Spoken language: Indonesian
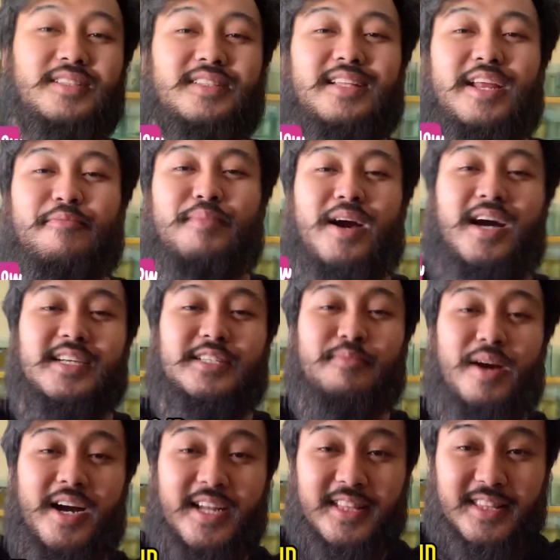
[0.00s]
terima kasih
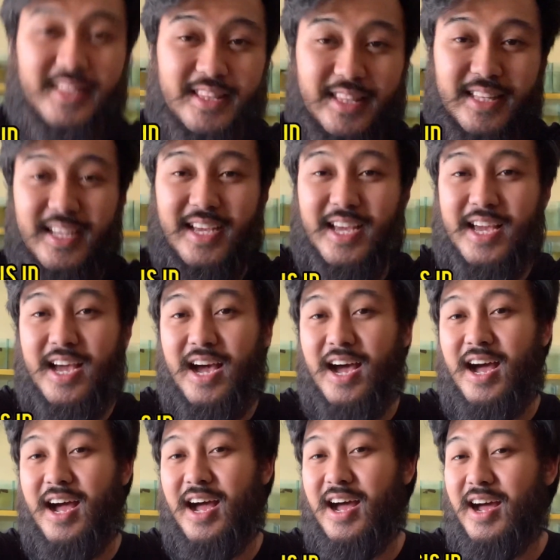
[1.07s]
banget.
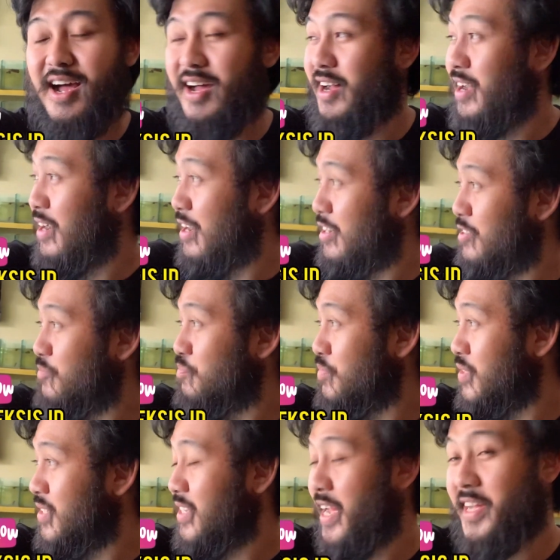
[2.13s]
Uh,
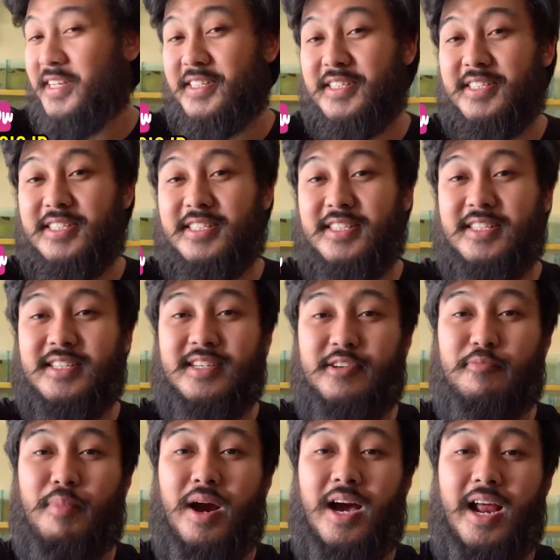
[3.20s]
next
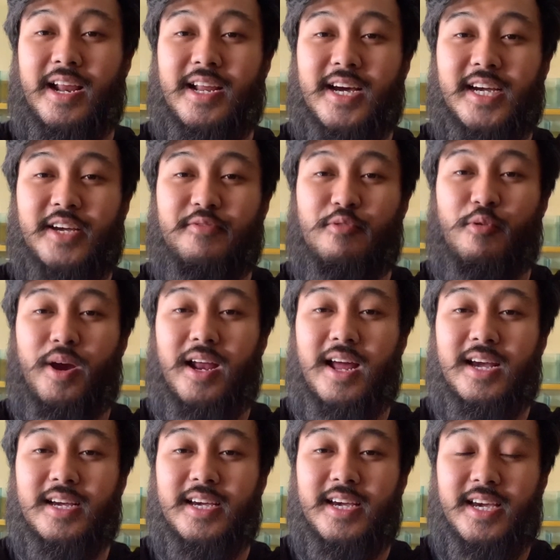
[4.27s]
bakal ada giveaway
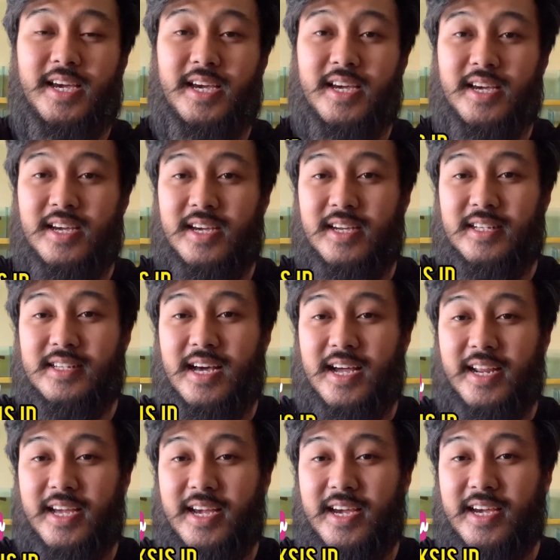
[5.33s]
lagi
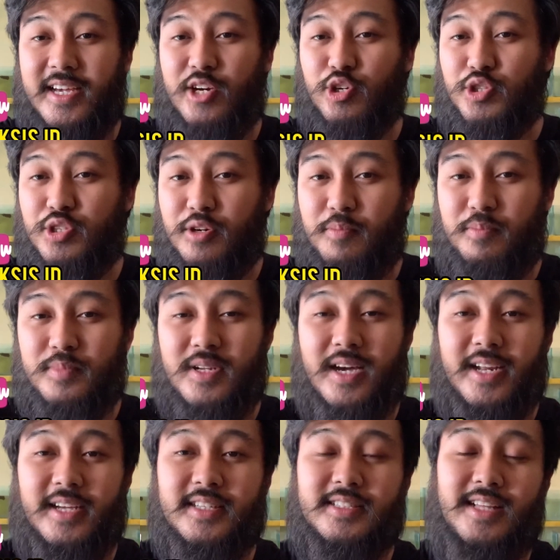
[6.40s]
dari YouTube,
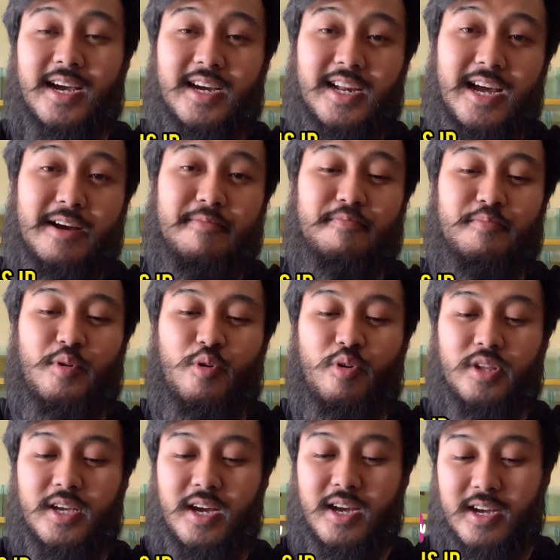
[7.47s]
dari Instagram,
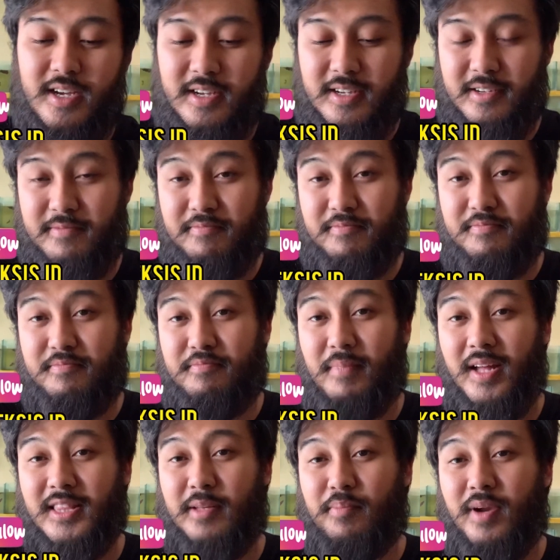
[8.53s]
pokoknya
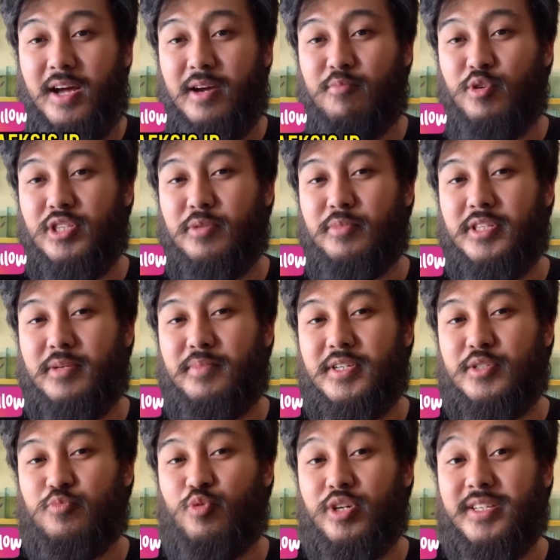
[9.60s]
mantep lah buat teman-teman
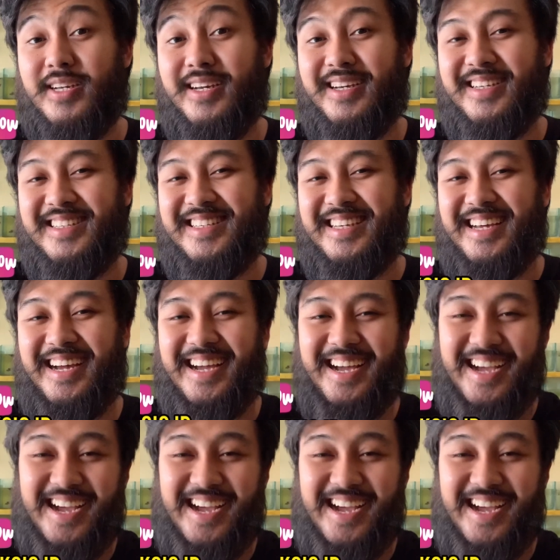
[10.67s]
semuanya. Ya. Yeah.